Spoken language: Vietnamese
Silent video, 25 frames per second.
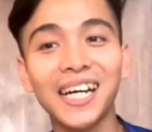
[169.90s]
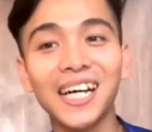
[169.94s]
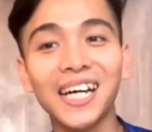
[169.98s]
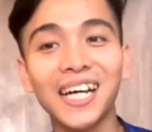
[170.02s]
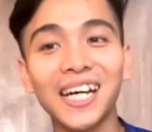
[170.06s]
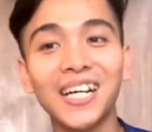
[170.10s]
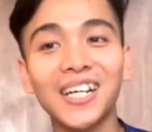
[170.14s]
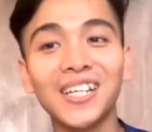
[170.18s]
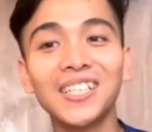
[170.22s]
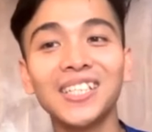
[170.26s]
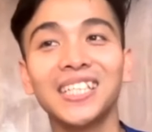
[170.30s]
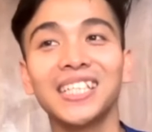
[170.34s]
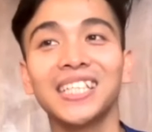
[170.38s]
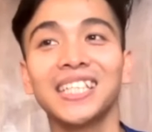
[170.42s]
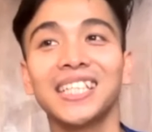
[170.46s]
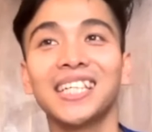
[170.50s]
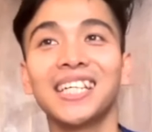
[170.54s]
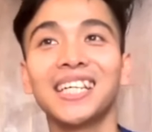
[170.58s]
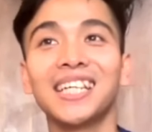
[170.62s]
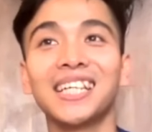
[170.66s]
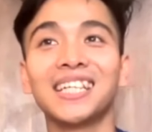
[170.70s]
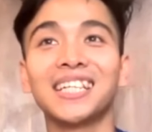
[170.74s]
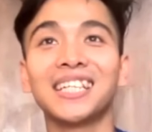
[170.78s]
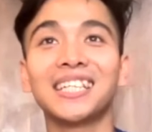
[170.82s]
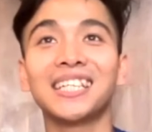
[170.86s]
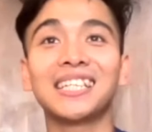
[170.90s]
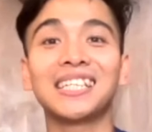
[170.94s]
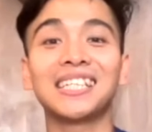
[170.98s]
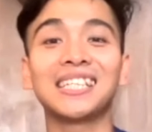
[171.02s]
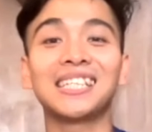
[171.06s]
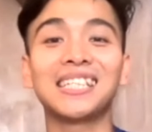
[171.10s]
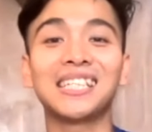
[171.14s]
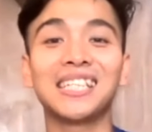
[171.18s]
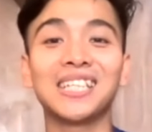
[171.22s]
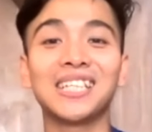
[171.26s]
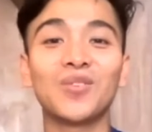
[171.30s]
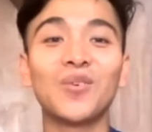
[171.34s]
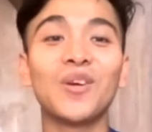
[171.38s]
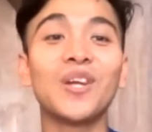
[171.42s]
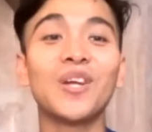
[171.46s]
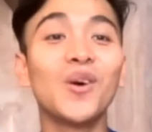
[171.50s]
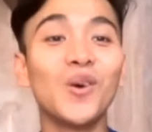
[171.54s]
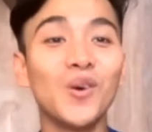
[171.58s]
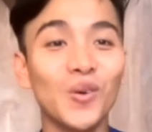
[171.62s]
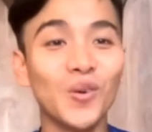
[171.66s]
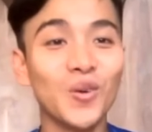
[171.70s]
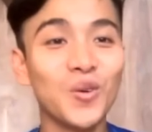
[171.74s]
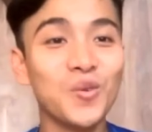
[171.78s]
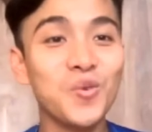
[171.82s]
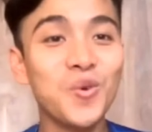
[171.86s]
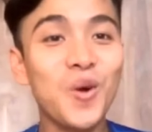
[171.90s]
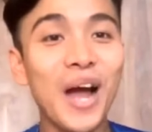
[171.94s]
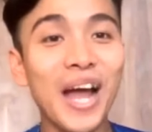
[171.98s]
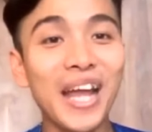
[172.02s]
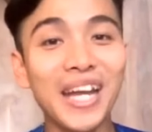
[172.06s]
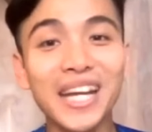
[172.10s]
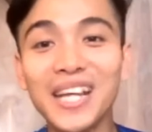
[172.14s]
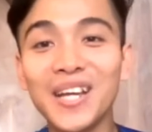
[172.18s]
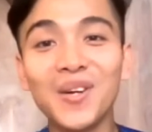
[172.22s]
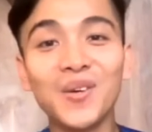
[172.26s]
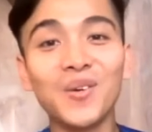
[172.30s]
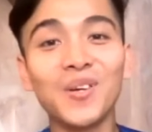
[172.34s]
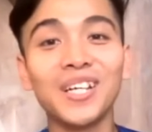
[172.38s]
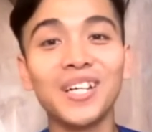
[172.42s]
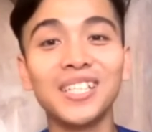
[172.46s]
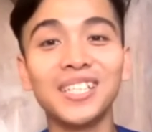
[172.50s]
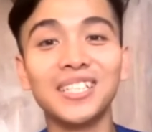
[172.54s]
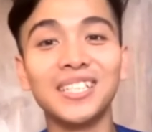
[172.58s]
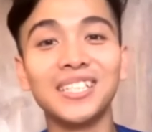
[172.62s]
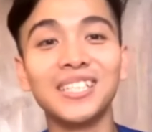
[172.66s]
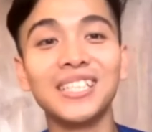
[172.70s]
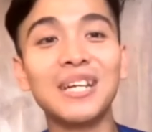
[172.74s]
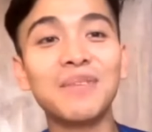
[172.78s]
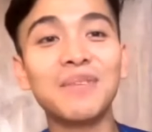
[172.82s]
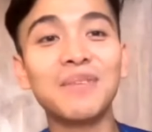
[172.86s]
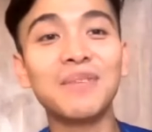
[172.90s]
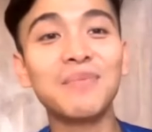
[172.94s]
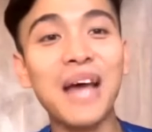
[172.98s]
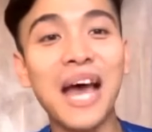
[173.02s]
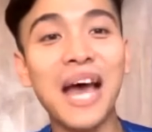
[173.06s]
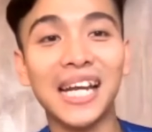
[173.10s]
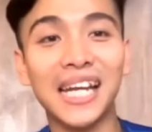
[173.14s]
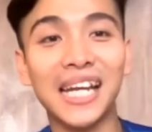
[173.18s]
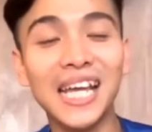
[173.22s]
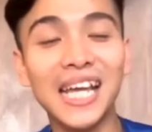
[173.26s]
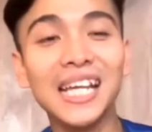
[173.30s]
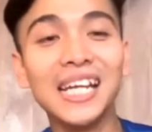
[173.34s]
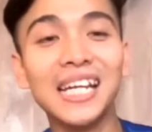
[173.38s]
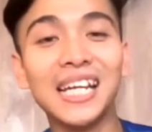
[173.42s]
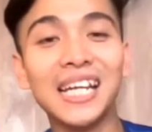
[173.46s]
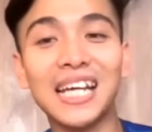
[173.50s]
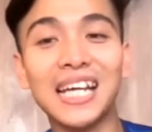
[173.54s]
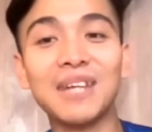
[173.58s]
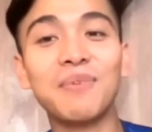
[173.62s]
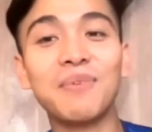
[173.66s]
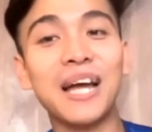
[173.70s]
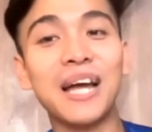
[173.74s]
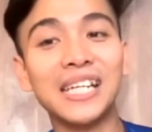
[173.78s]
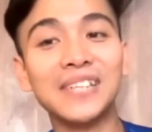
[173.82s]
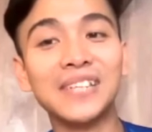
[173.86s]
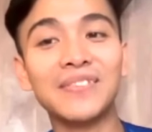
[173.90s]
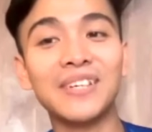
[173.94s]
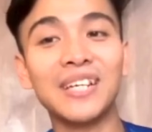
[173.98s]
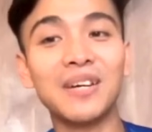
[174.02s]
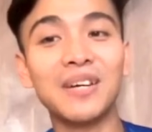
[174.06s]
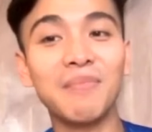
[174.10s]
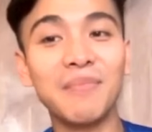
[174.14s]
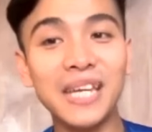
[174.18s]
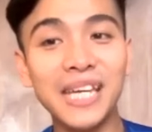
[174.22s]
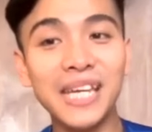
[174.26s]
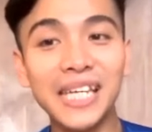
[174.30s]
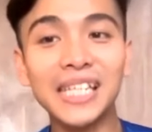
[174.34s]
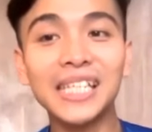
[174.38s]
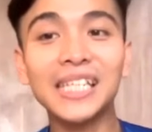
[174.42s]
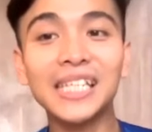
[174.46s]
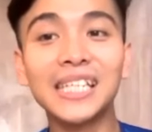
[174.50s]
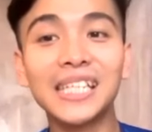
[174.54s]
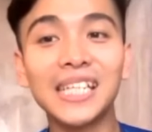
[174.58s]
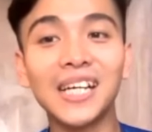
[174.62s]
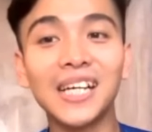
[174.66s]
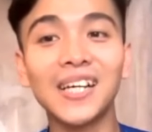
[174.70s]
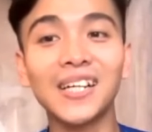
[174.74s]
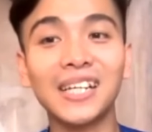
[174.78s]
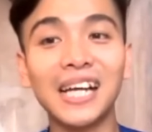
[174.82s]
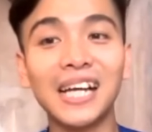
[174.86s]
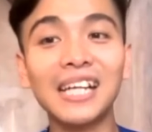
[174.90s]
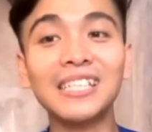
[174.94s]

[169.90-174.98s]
à, à, quê nội quê ngoại đều là ở Nam Đàn hết là Nam Anh và Nam Yên à,